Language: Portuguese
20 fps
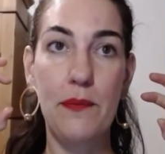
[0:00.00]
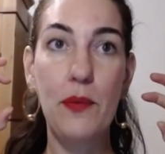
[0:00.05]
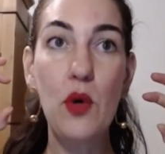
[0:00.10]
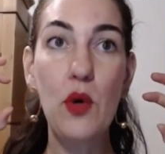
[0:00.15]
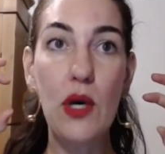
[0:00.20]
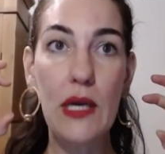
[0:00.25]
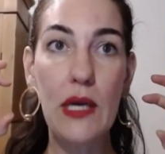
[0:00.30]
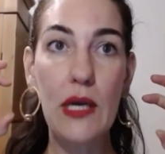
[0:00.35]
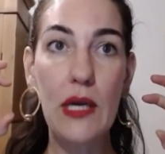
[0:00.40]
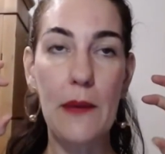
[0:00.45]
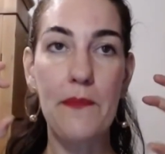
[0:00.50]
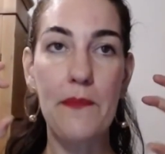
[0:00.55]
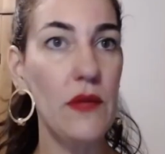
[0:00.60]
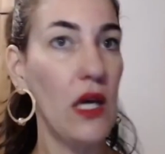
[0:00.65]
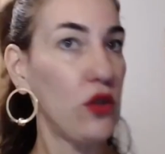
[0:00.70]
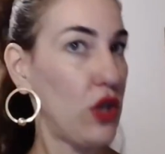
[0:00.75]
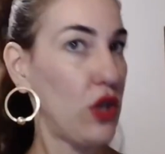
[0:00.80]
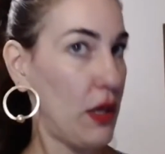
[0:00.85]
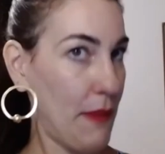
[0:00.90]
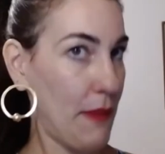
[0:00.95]
Por quê?
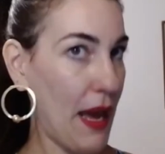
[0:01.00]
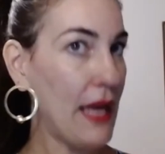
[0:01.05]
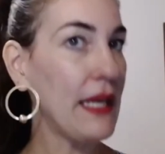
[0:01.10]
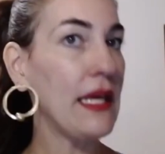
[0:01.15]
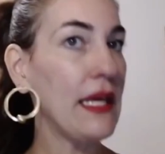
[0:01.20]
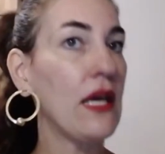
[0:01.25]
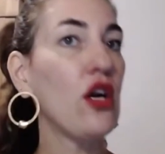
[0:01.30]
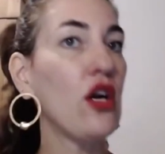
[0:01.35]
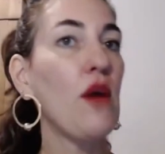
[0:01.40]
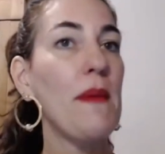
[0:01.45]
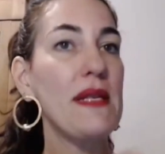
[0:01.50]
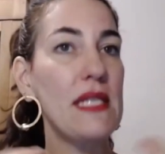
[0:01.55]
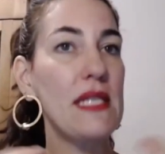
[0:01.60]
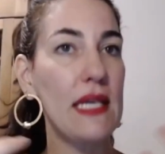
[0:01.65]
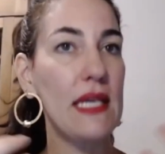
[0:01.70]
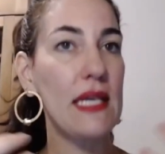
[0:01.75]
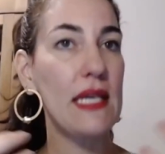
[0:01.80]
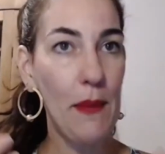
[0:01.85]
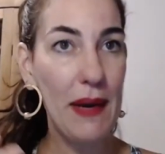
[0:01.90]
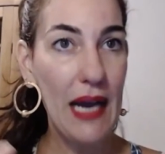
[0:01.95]
A dona Maria começa
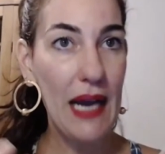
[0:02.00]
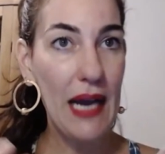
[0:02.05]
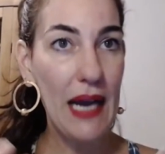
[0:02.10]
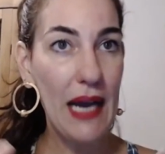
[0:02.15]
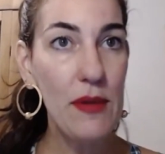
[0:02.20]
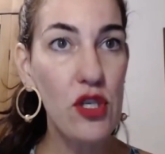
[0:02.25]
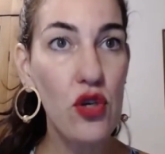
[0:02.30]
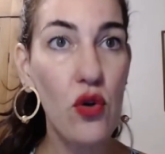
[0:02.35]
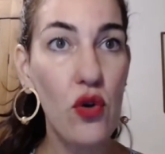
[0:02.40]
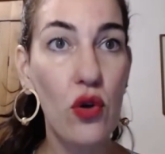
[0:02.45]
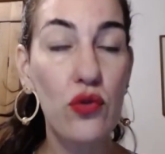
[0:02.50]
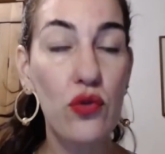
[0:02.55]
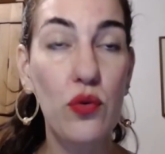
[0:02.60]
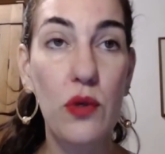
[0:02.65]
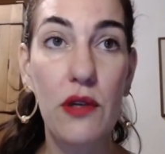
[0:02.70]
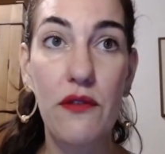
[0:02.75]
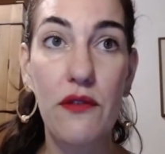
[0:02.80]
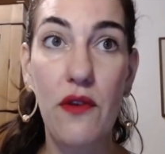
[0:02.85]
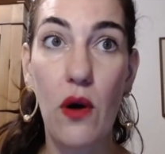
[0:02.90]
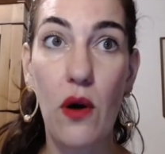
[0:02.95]
a criar uma capa de
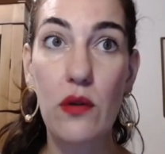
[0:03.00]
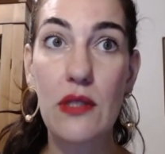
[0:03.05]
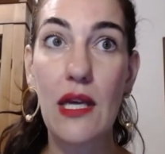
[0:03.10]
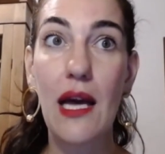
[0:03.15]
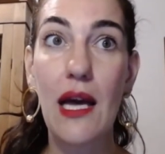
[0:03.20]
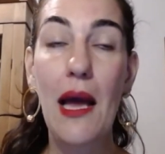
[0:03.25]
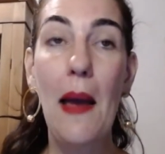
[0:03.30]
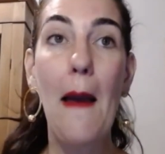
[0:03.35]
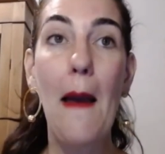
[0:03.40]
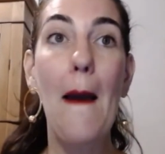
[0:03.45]
gordura em volta